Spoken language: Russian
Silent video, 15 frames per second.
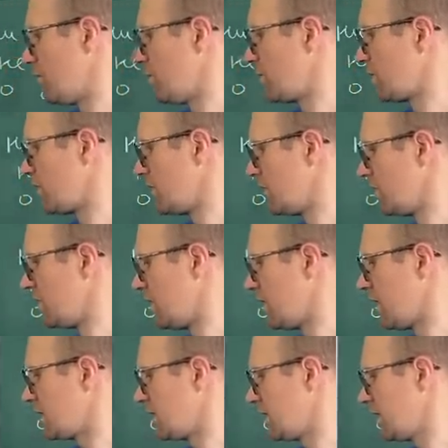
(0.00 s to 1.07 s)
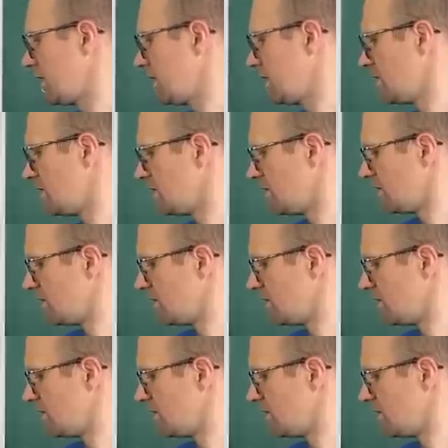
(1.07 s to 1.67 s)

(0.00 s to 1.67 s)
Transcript: а вот 1 а,